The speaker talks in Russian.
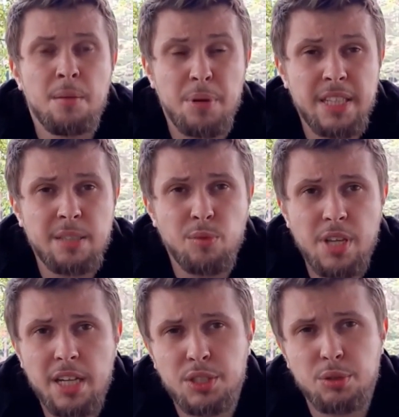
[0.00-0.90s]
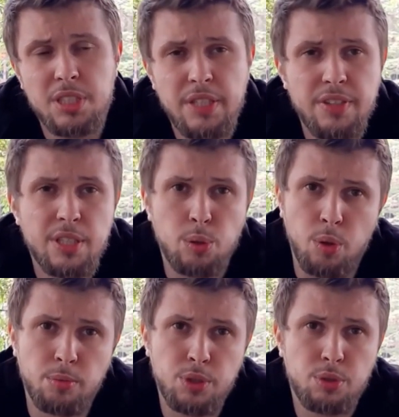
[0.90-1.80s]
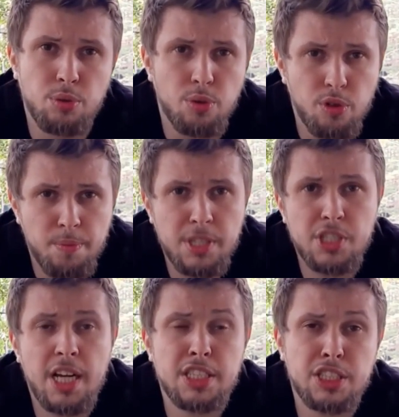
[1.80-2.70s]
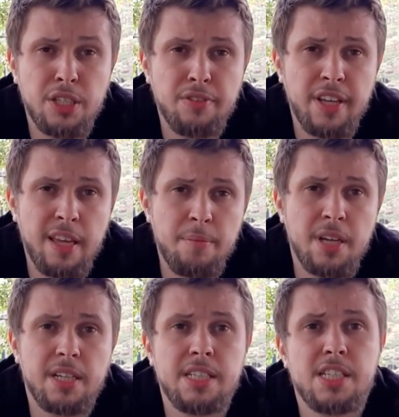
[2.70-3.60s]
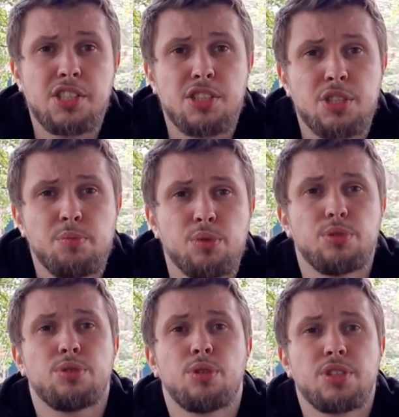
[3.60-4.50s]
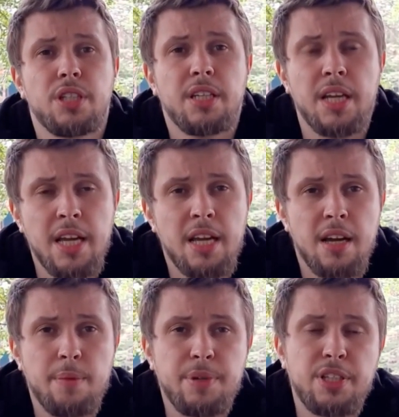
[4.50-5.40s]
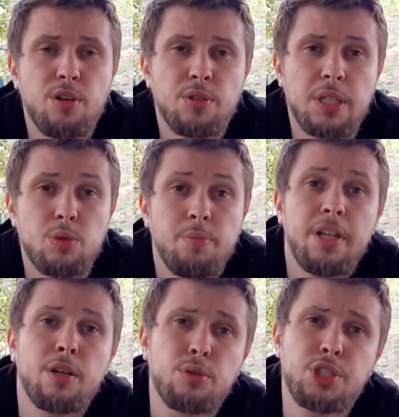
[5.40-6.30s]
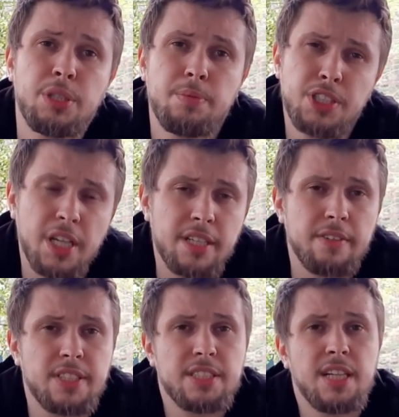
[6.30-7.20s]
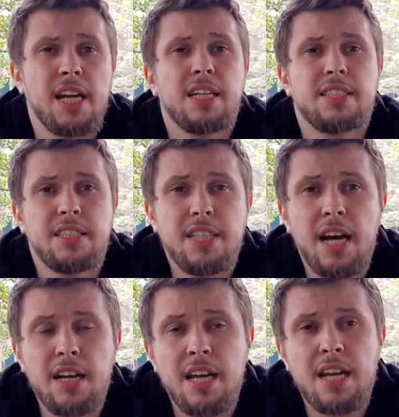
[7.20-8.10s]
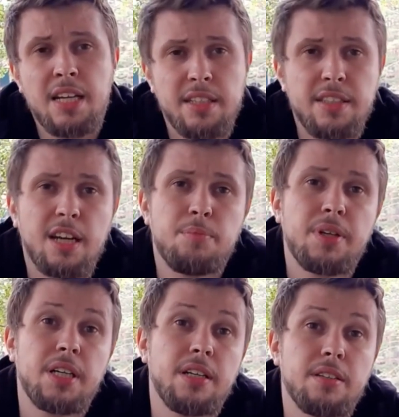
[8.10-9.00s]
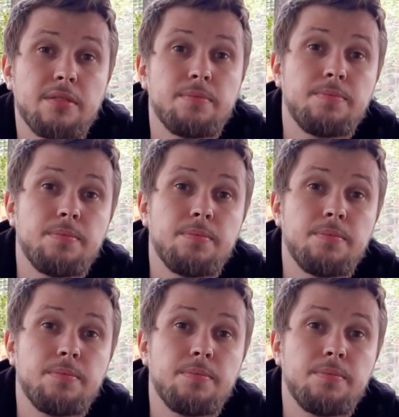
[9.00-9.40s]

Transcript: Поэтому я хочу заявить о том, что в ближайшее время, конечно же, будут созданы определенные дублирующие площадки в социальных сетях, дабы